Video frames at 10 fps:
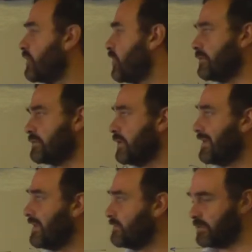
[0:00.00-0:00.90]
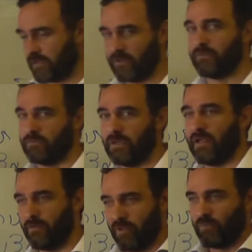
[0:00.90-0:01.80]
No. Es,
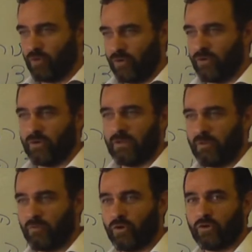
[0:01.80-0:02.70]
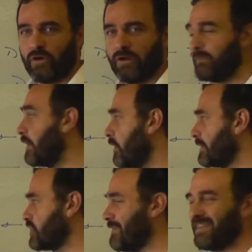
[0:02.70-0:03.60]
el, mismo, el mismo error.
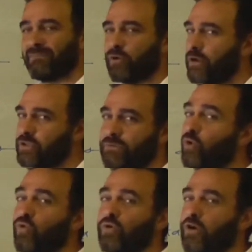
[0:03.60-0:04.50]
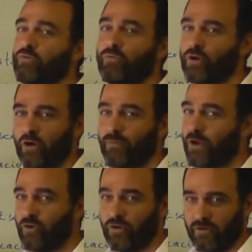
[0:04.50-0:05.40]
solamente es porque no se me ocurre cómo ponerlo
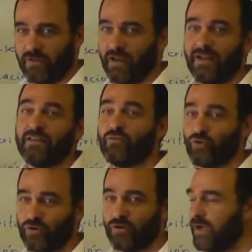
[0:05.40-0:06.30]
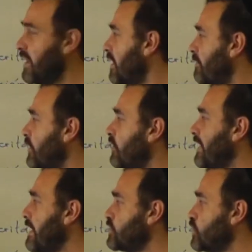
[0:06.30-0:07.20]
mejor en el dibujo. Pero
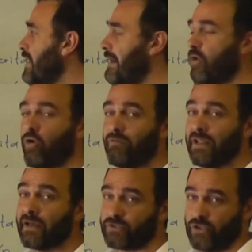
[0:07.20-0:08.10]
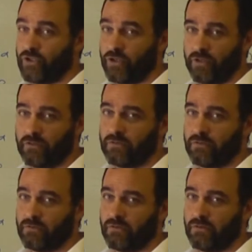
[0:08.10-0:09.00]
es una obligación
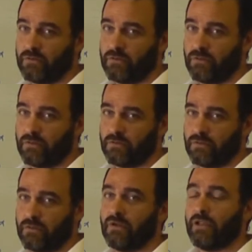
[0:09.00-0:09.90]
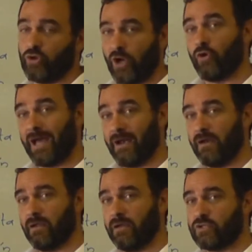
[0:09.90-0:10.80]
la Torah oral
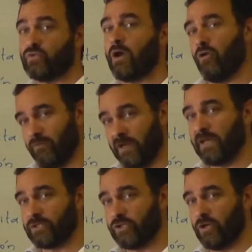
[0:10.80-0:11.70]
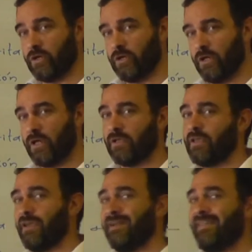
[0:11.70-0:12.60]
es una obligación que
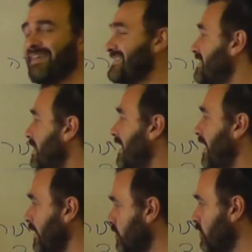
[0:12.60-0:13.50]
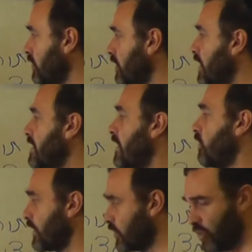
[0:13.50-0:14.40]
es la de hacer esto de
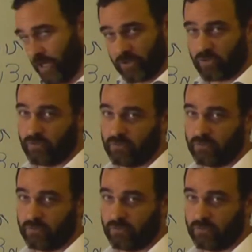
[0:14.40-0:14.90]
acuerdo con esto.